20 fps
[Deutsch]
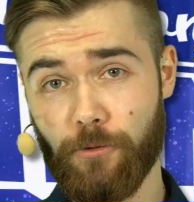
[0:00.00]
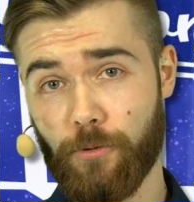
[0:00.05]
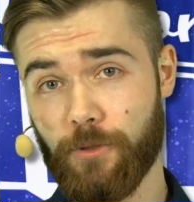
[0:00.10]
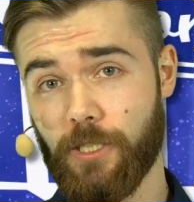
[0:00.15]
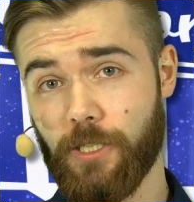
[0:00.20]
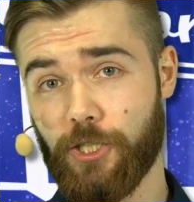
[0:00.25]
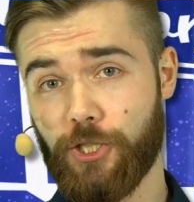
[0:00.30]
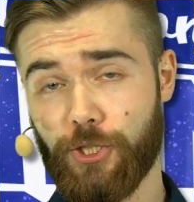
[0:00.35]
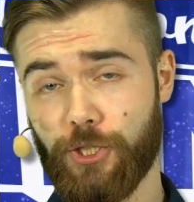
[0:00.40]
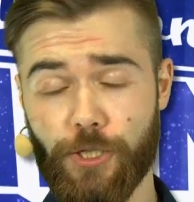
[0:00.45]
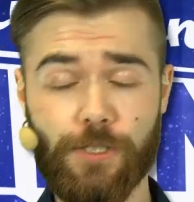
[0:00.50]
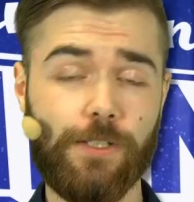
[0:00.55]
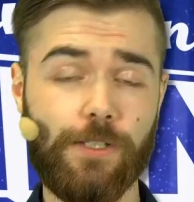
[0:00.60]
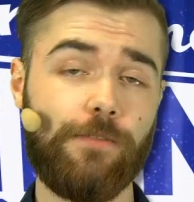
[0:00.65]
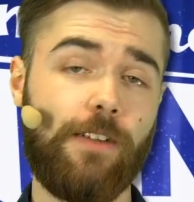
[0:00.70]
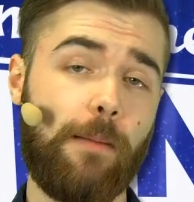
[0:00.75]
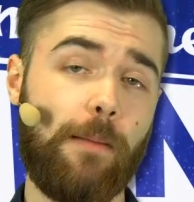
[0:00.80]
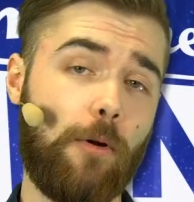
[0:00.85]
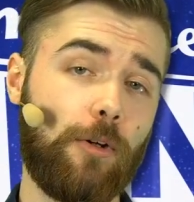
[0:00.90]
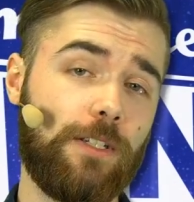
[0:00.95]
unterstützt und
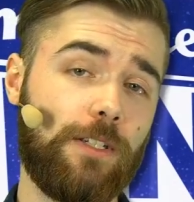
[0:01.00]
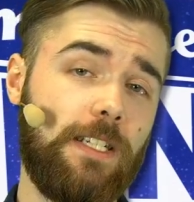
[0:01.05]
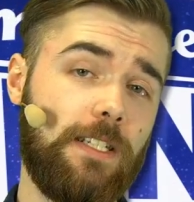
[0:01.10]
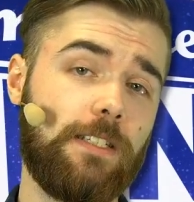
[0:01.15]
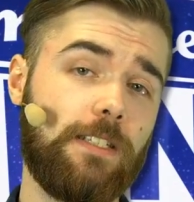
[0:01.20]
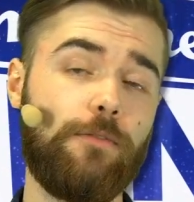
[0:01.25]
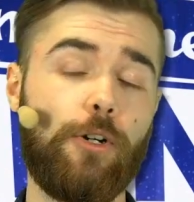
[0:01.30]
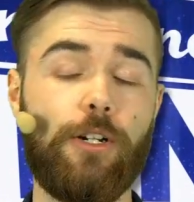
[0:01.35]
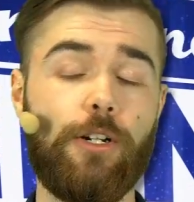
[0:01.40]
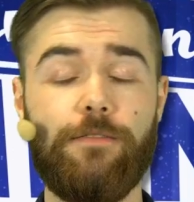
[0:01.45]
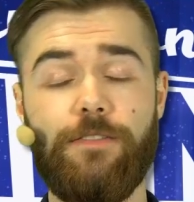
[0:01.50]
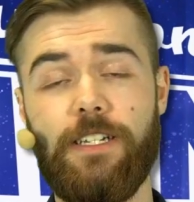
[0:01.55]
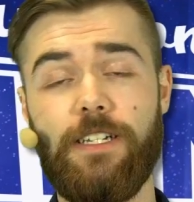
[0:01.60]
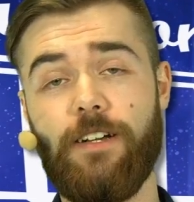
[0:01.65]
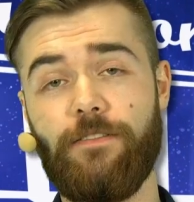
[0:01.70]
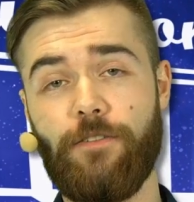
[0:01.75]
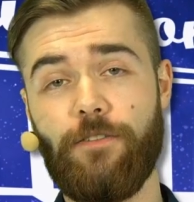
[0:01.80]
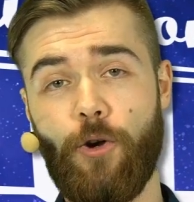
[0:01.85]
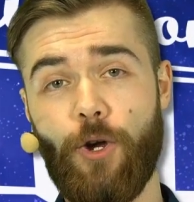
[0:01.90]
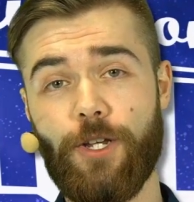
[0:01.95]
wir haben auch diese Woche
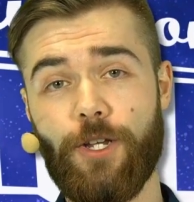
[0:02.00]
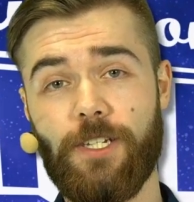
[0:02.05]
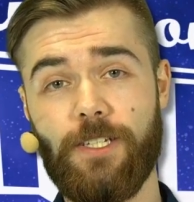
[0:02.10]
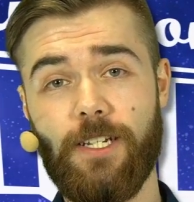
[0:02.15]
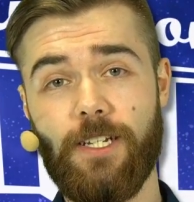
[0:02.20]
wieder für euch